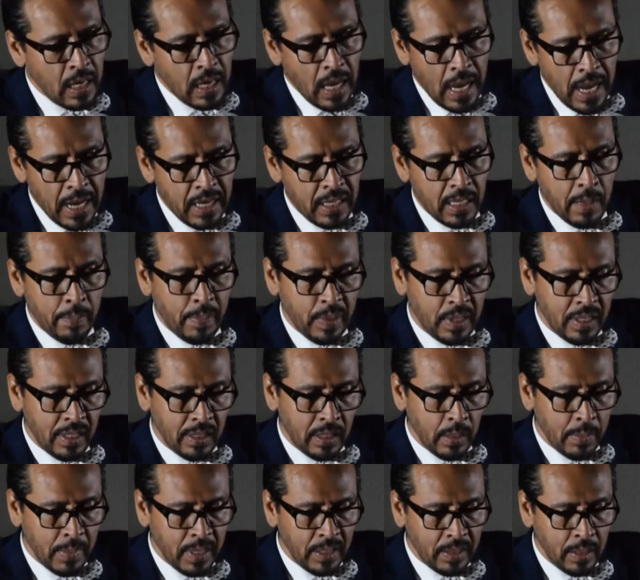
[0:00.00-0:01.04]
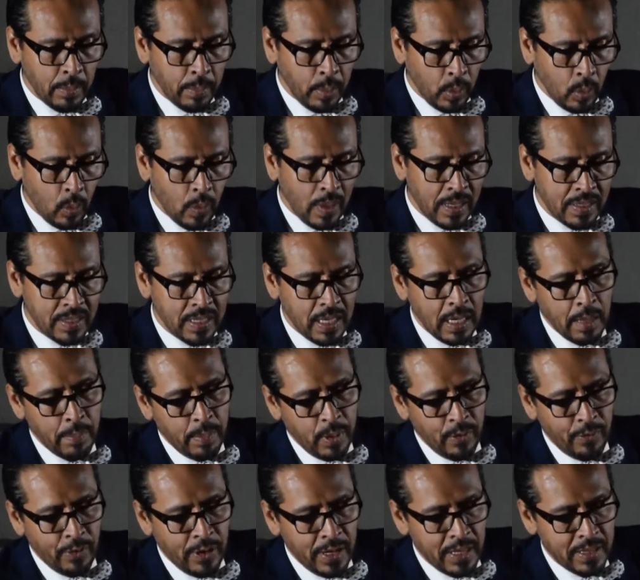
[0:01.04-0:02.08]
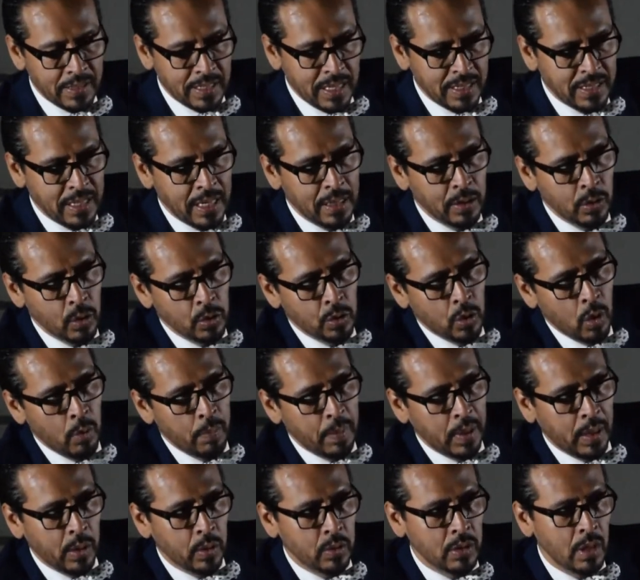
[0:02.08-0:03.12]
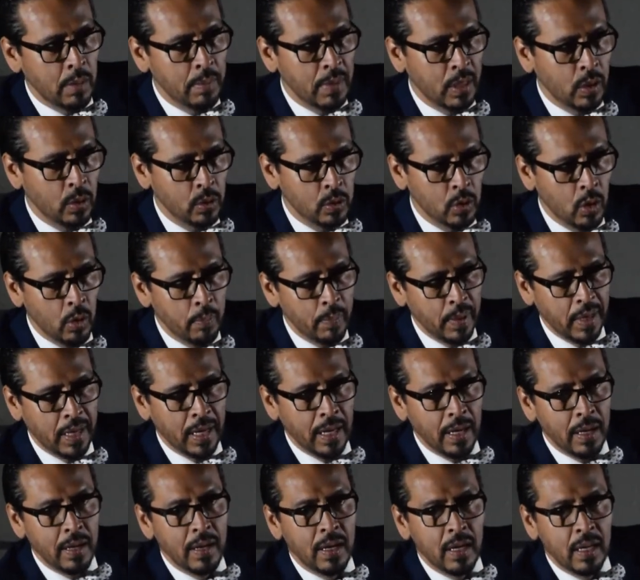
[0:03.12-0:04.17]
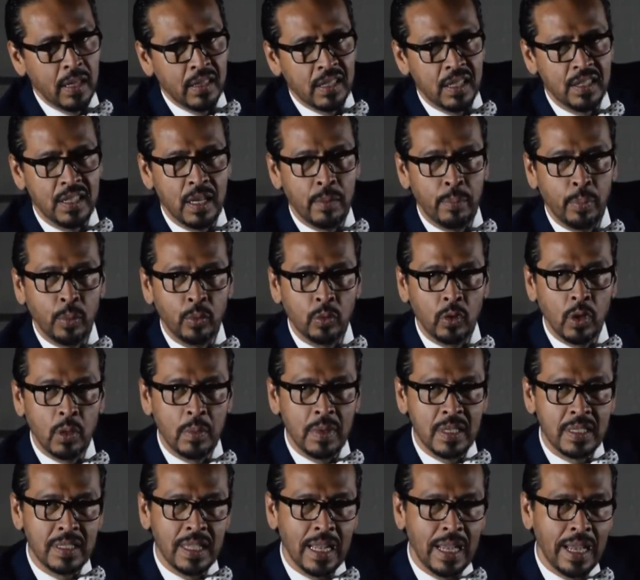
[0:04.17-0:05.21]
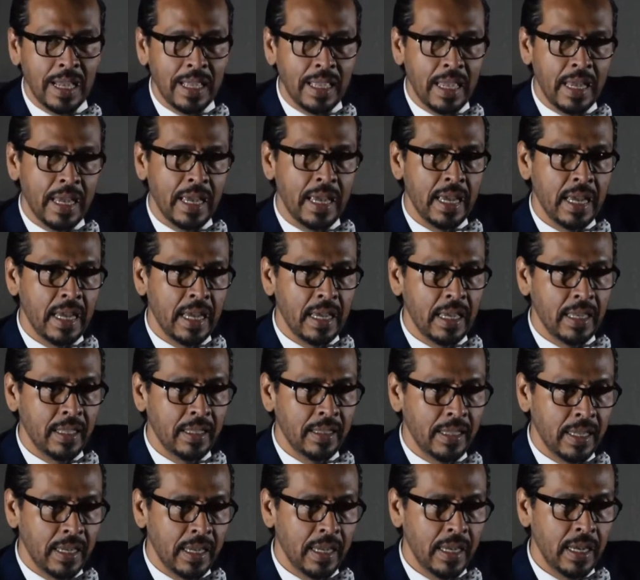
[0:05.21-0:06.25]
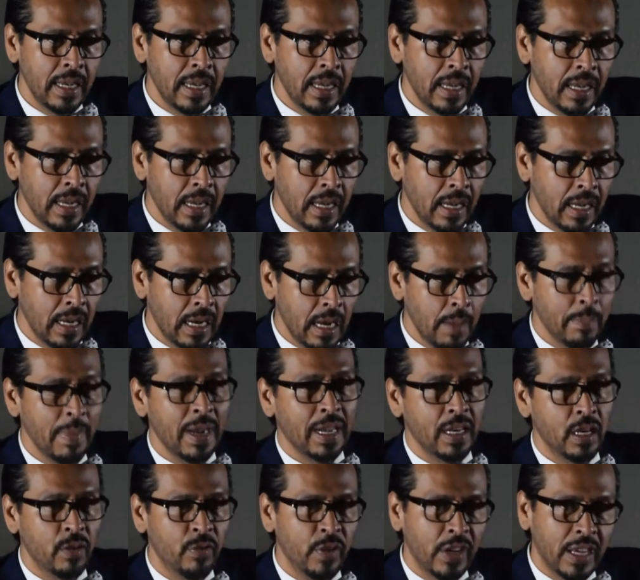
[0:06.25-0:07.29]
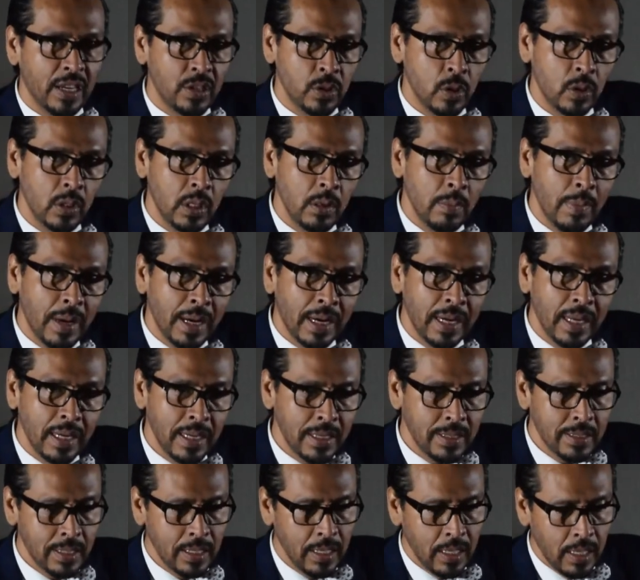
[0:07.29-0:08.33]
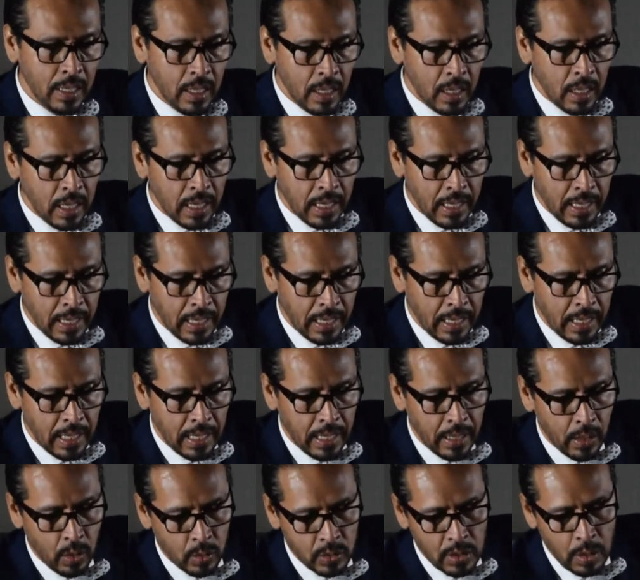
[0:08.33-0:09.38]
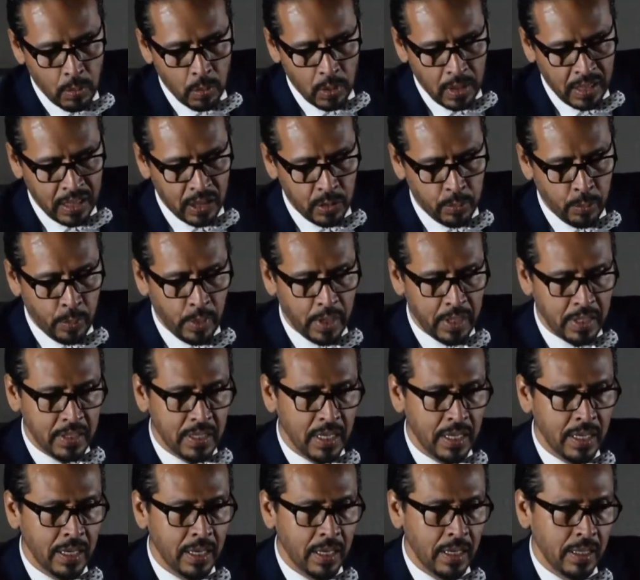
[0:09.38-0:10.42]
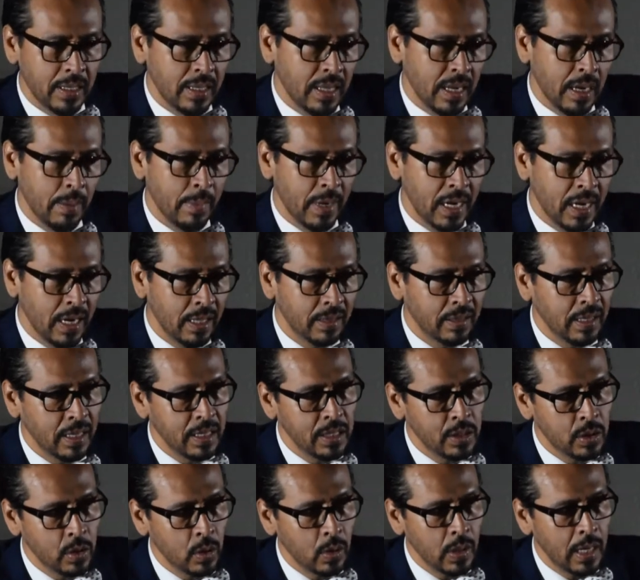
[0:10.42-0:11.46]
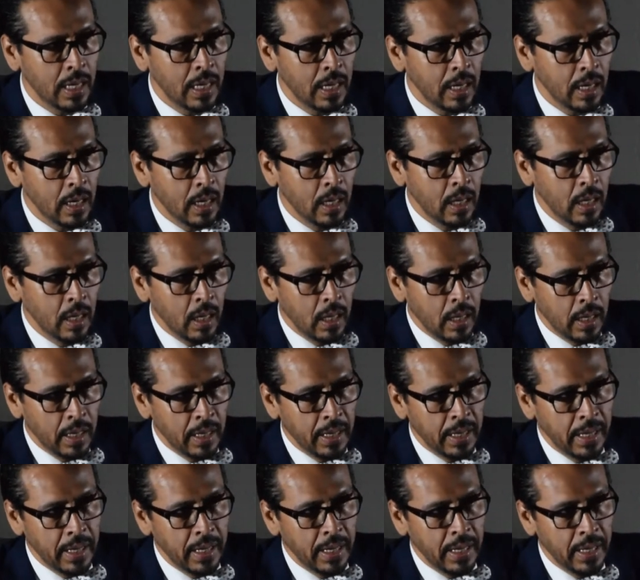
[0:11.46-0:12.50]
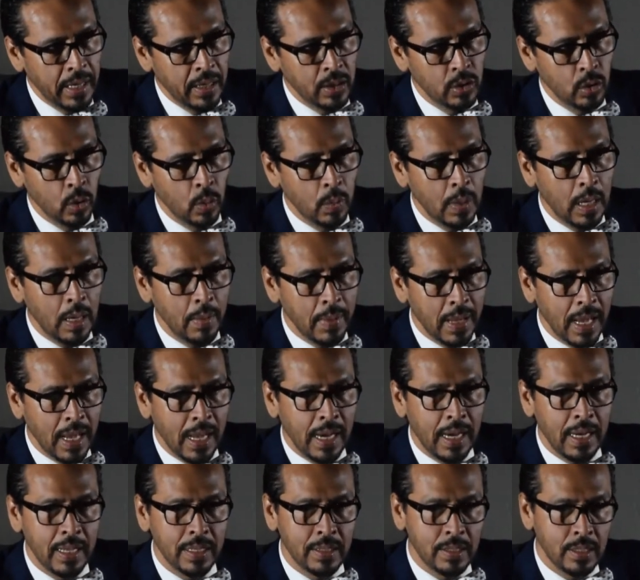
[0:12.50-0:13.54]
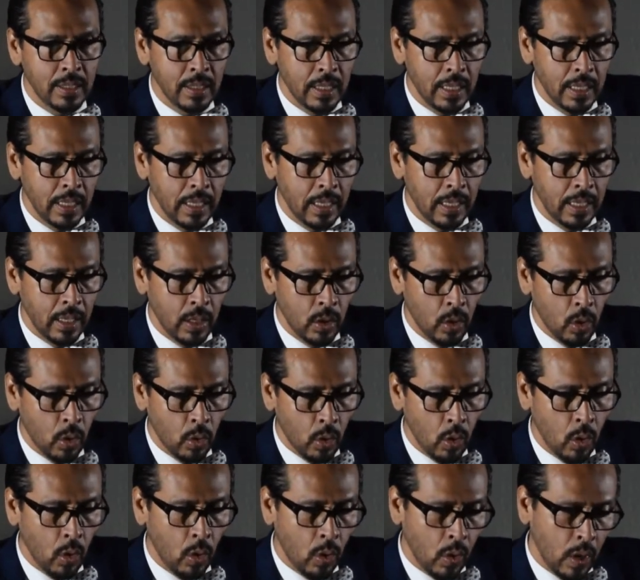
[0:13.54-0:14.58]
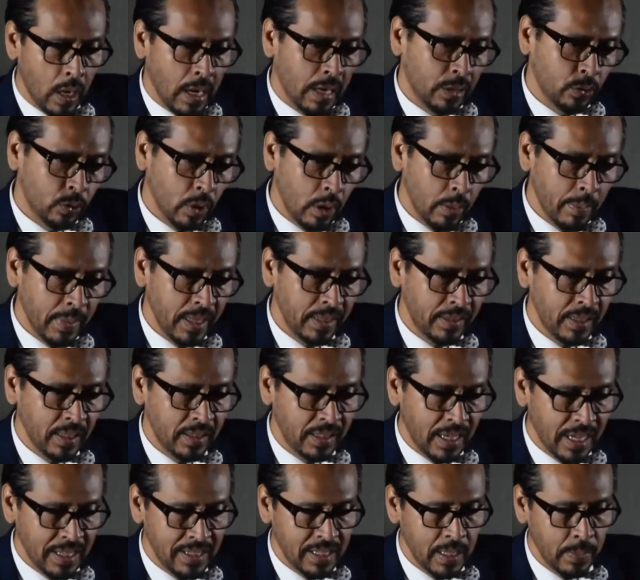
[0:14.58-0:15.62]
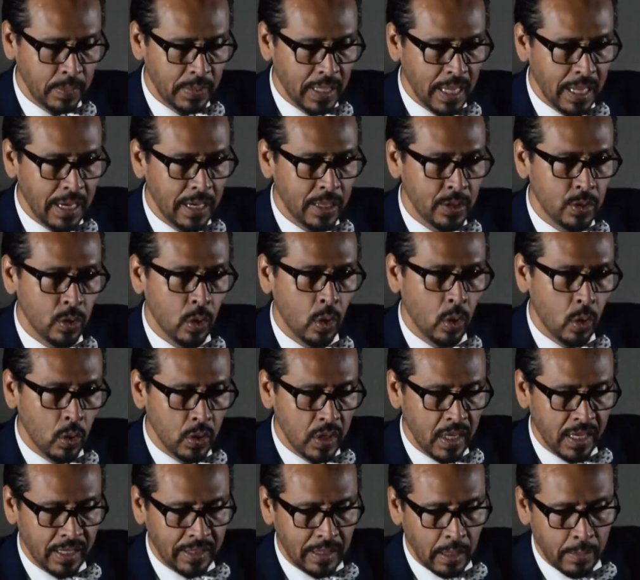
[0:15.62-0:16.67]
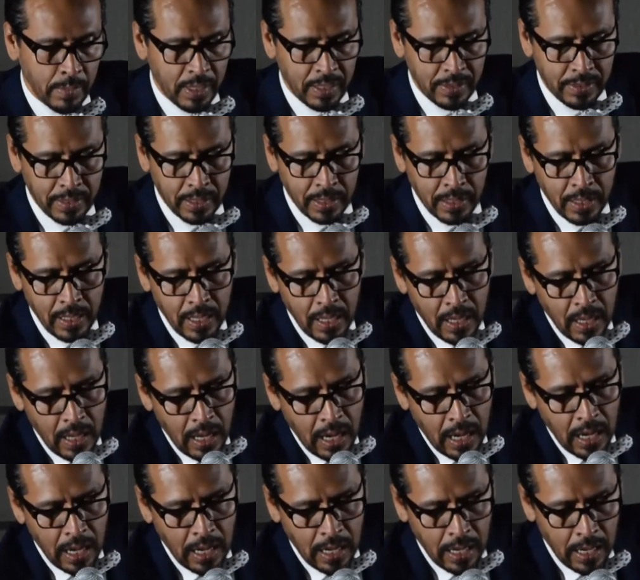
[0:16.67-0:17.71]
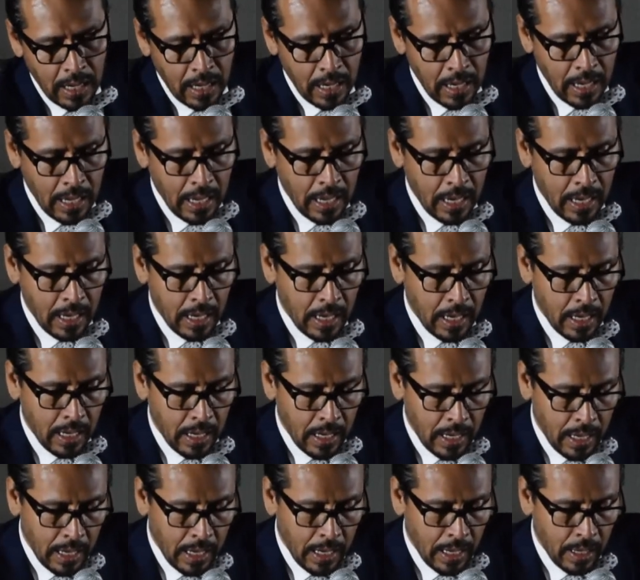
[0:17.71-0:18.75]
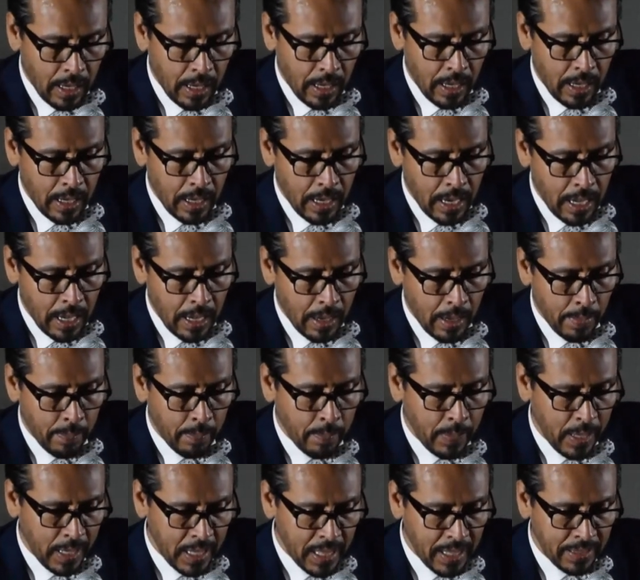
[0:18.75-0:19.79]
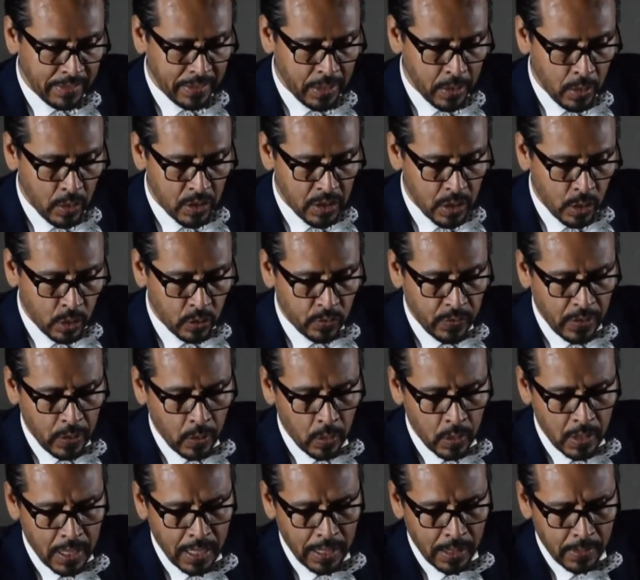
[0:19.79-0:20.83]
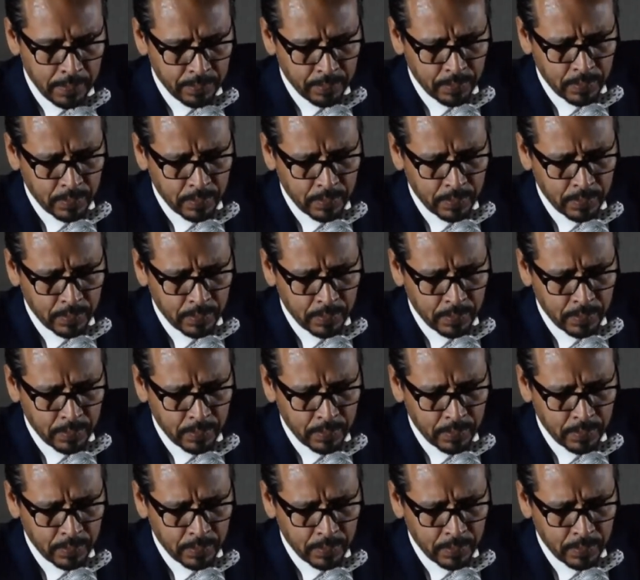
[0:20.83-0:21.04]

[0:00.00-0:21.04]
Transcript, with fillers: e independientemente por cuál sea la preferencia, sea endoscópica o sea microscópica, desde el punto de vista eh, de eh, la magnificación de imágenes, los abordajes pueden ser de la manera tradicional, eh, sublabiales eh, o actualmente transeptales o directamente a la pared anterior del seno esfenoidal.